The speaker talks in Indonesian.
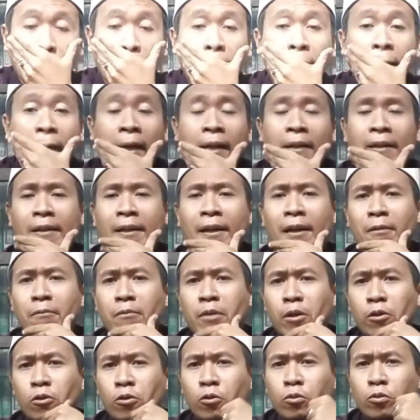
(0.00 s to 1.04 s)
ayahanda
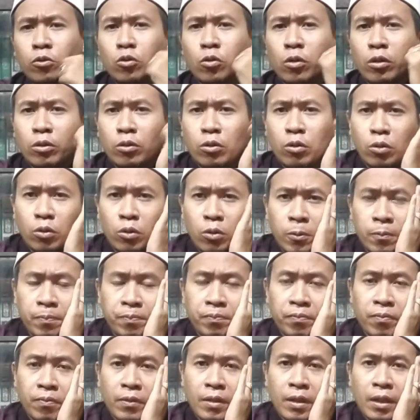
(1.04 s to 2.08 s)
almarhum Tuan Guru
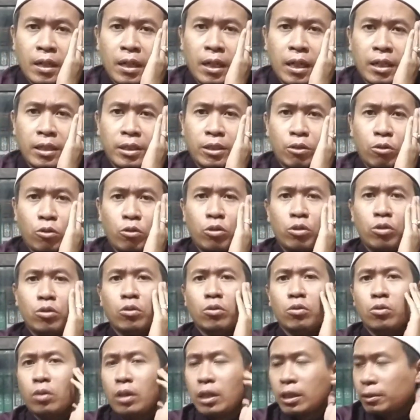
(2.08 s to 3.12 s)
Haji
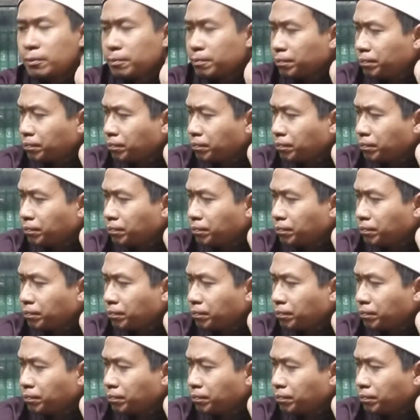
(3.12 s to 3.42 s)
Husnul Duat.